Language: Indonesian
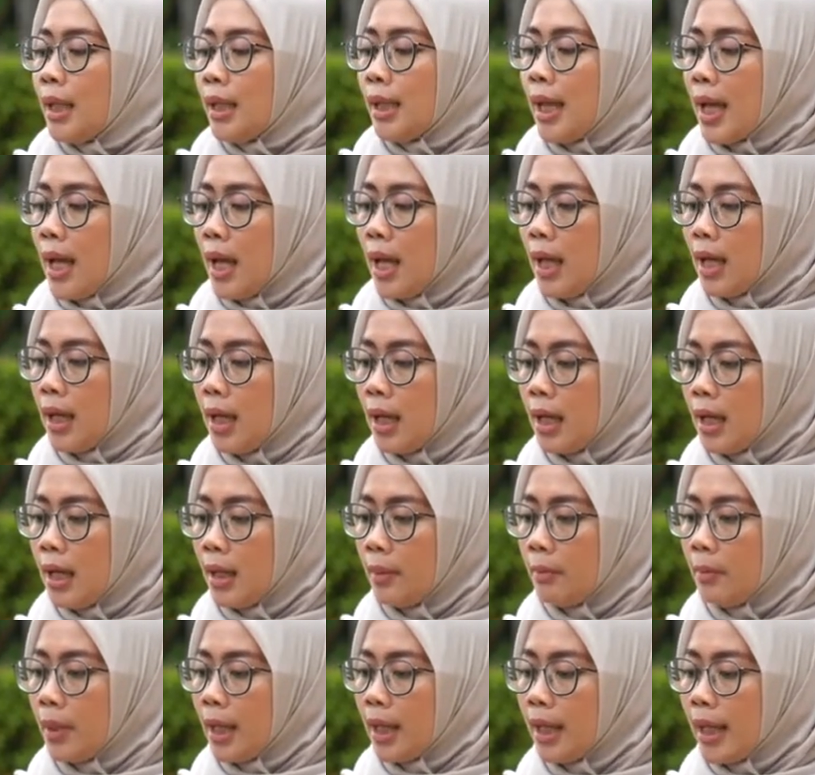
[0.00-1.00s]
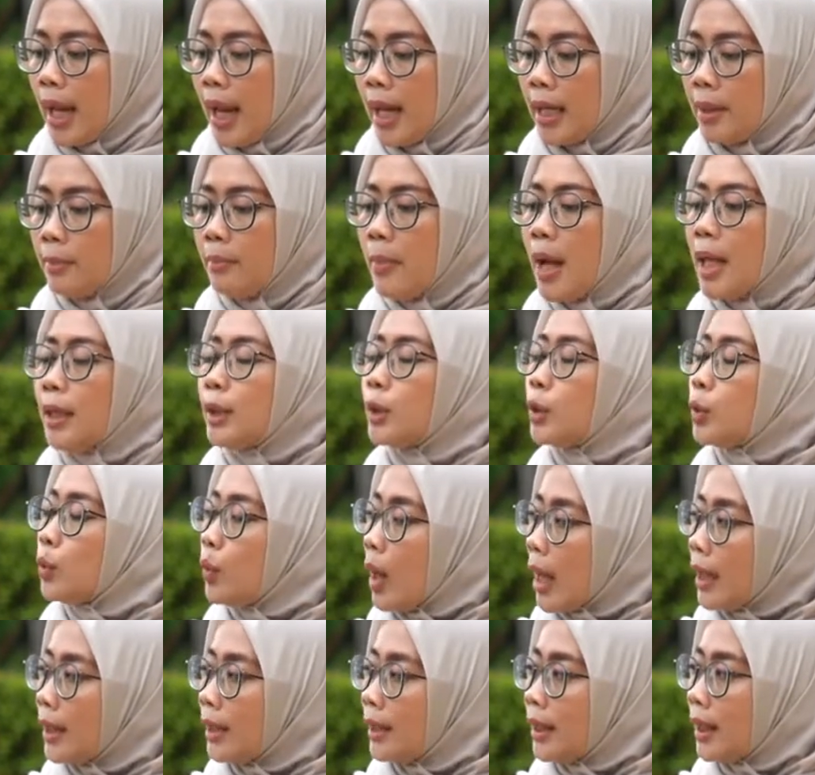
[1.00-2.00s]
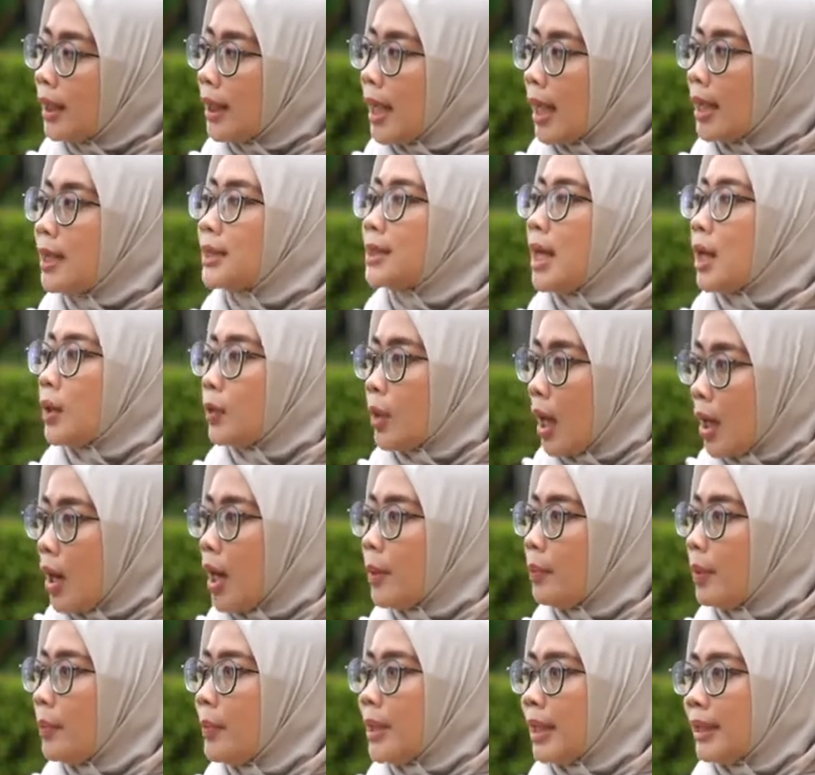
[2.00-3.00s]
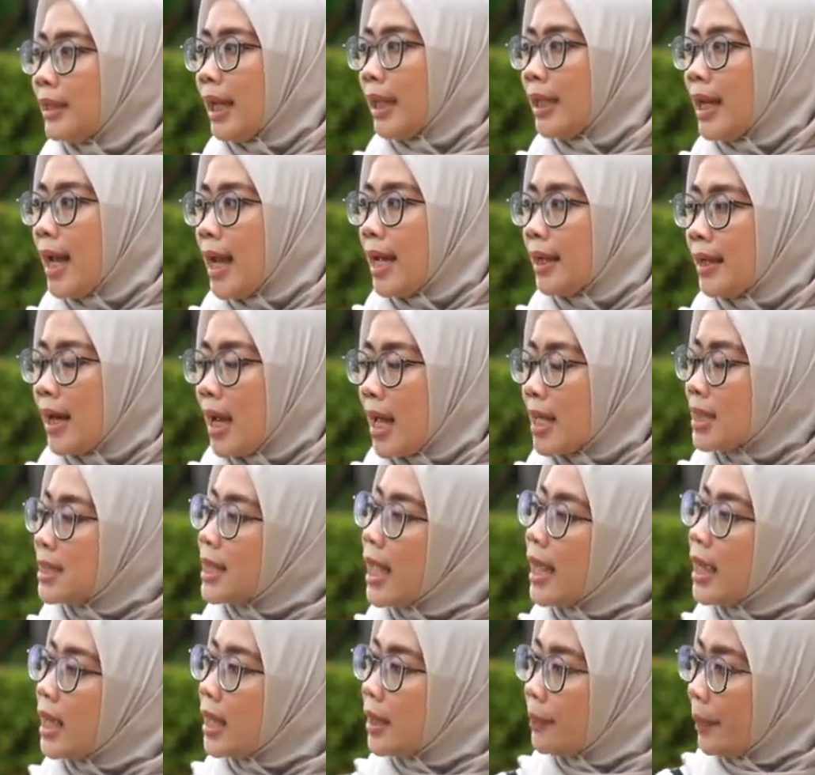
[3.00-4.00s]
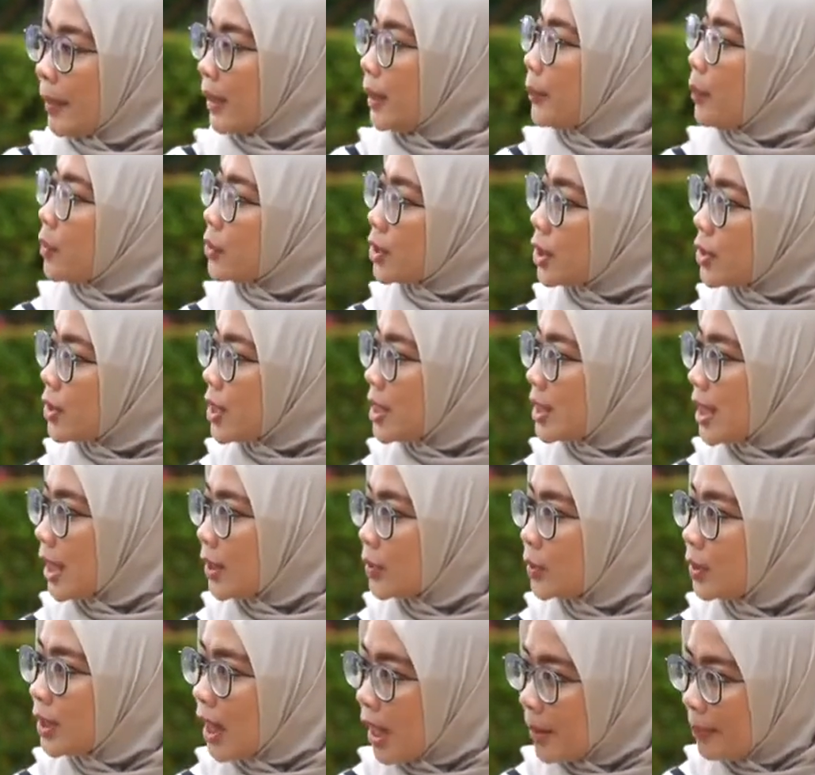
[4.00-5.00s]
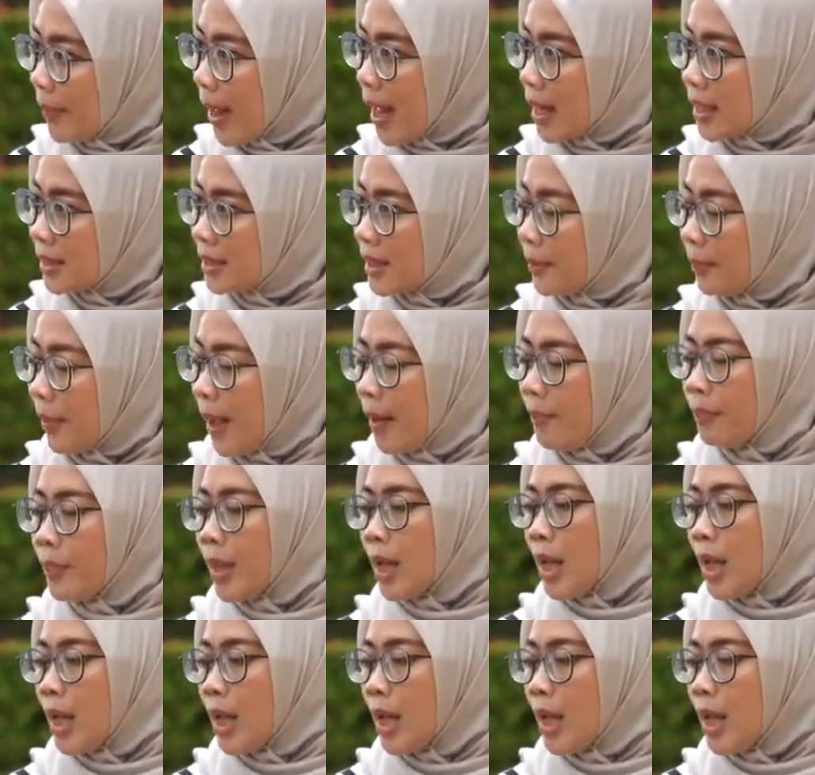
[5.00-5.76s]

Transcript: Nah, uh, mengenai bantuan eh, yang disalurkan oleh pemerintah daerah, saya ke PT Pos Indonesia dulu dengan Pak Haris ya Pak.